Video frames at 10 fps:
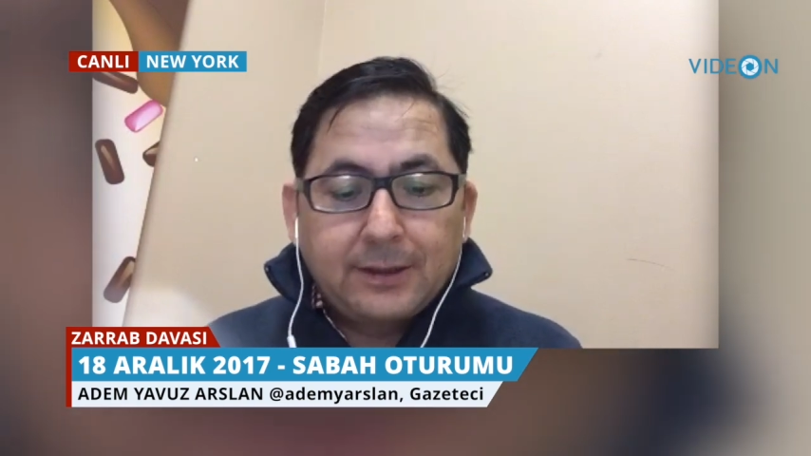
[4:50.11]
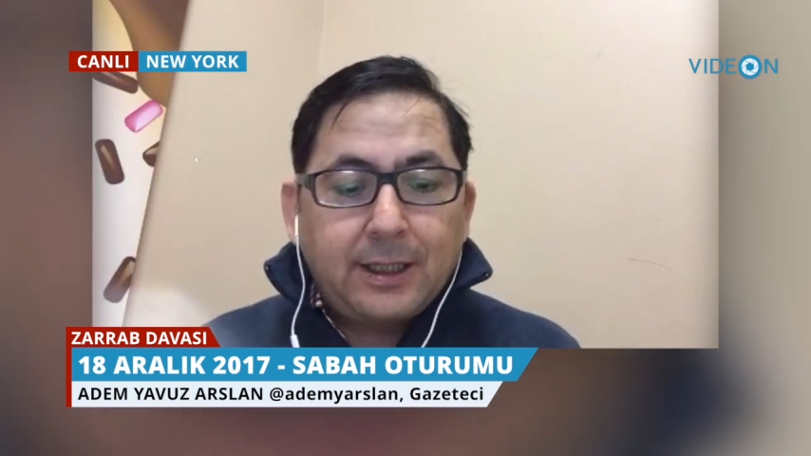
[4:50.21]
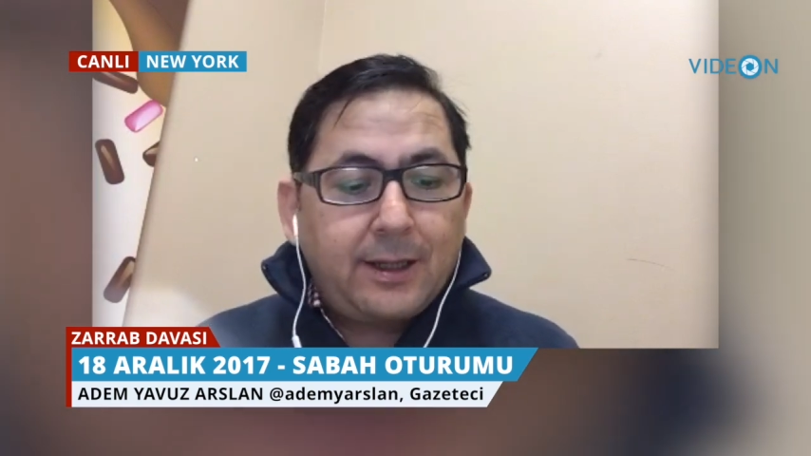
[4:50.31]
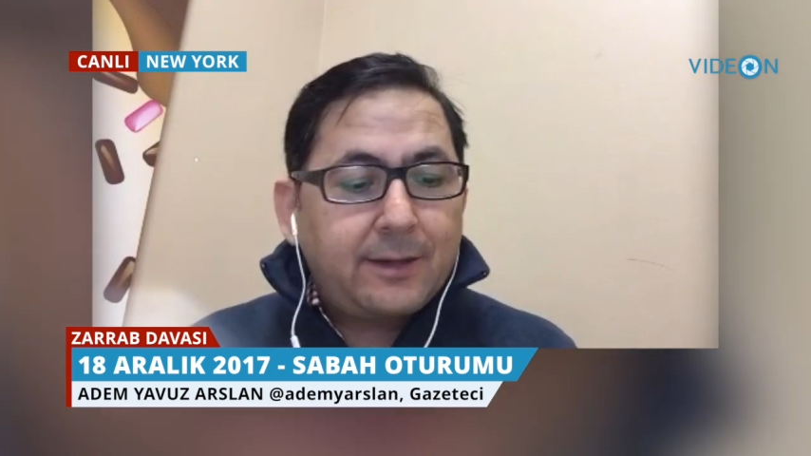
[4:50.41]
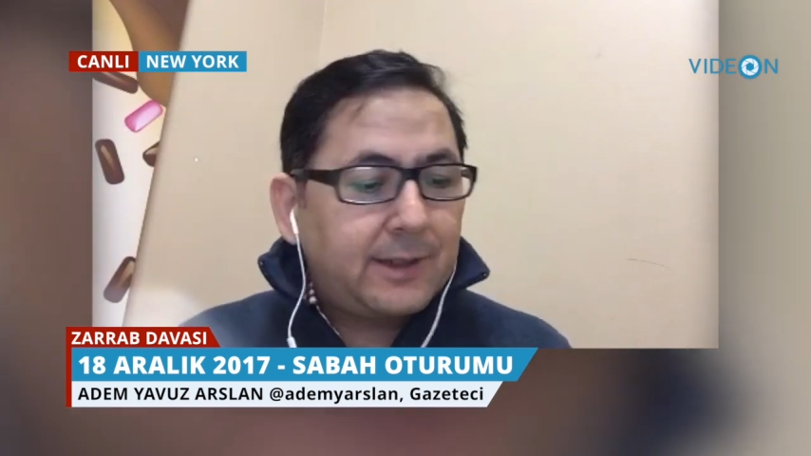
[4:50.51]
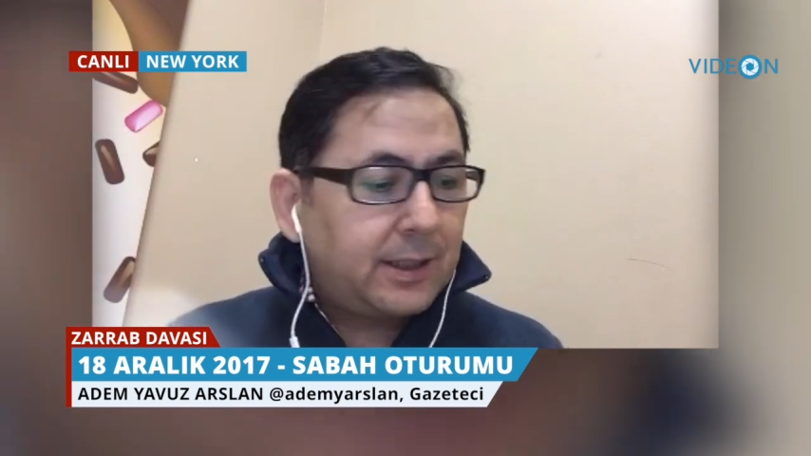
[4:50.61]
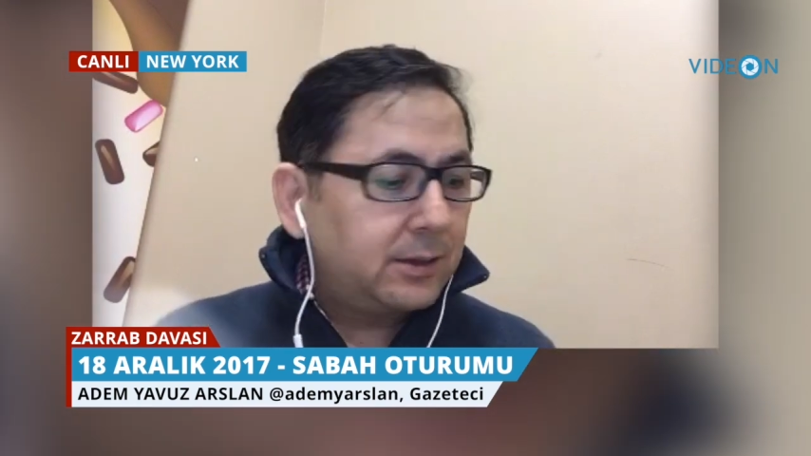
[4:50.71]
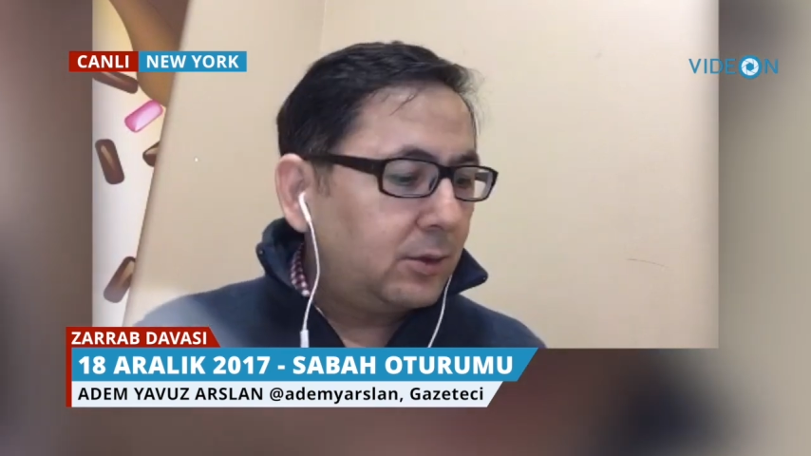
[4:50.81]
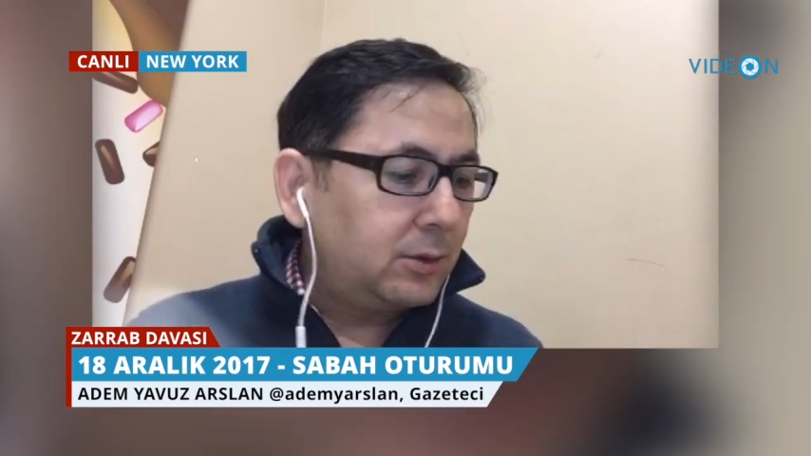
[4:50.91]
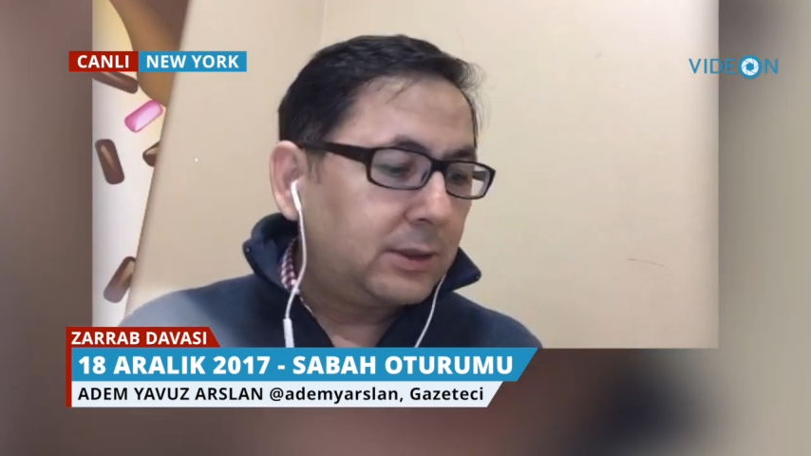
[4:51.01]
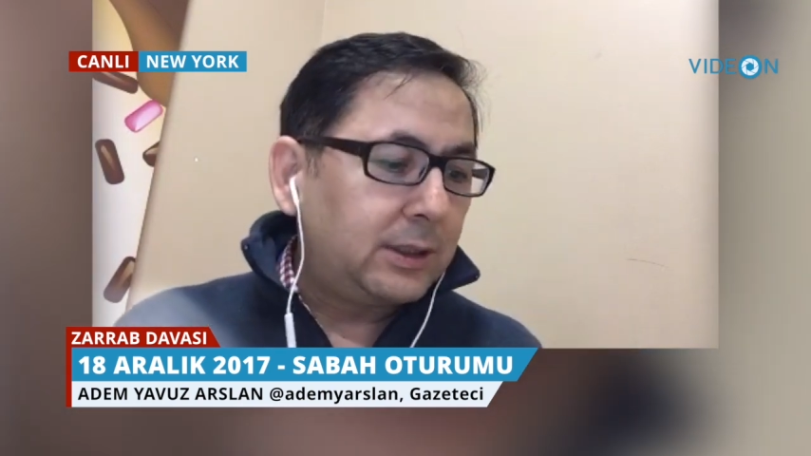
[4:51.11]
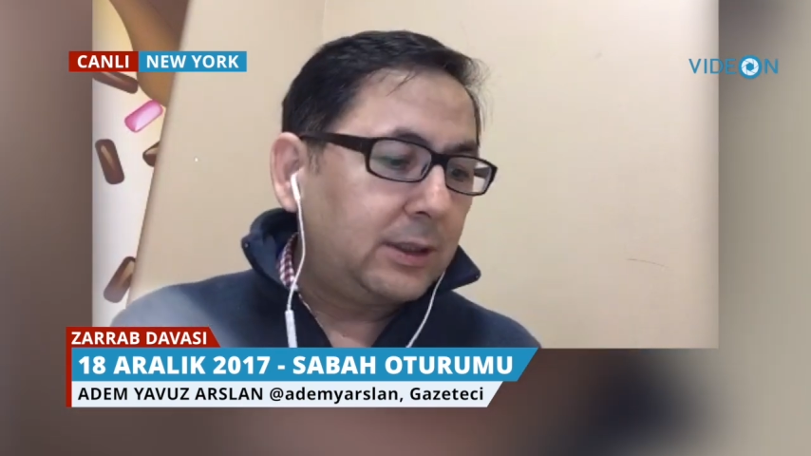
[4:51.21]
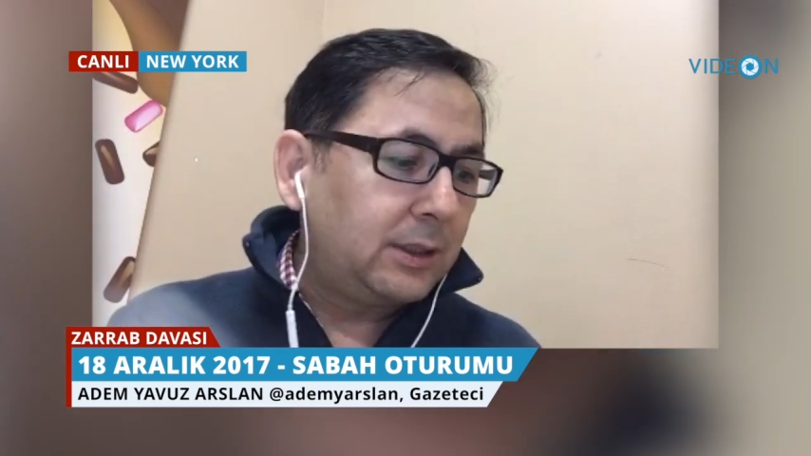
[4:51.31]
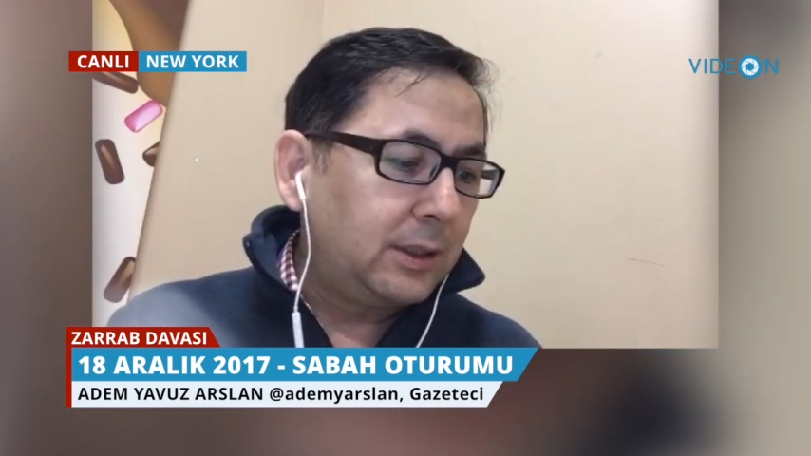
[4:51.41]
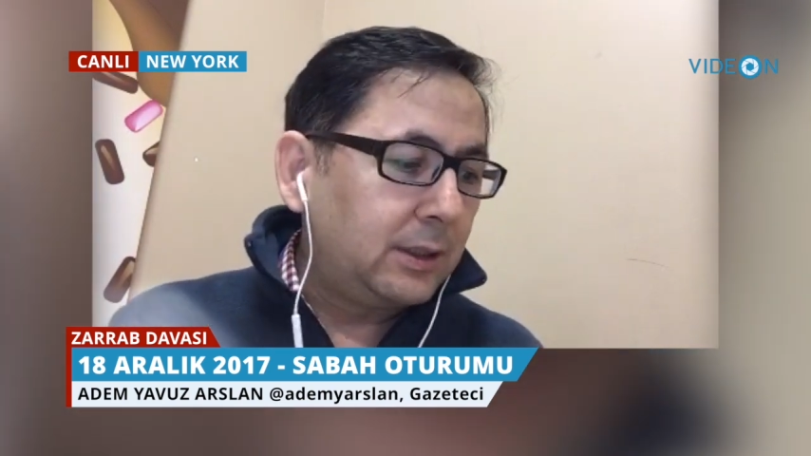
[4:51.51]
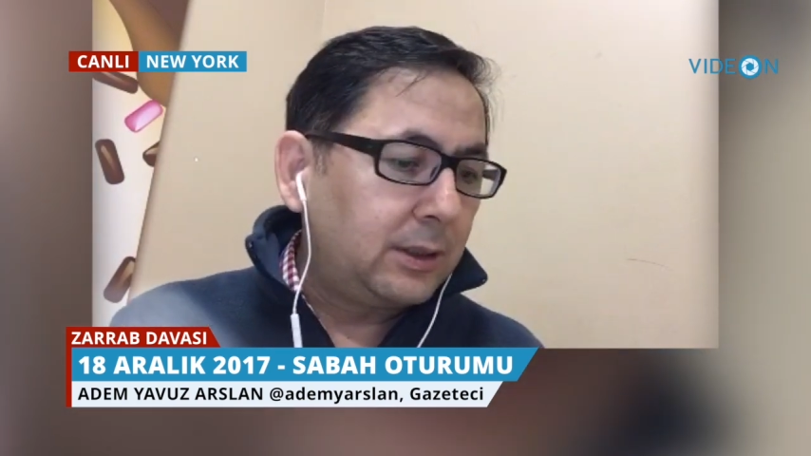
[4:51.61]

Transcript: Neler vardı onları e,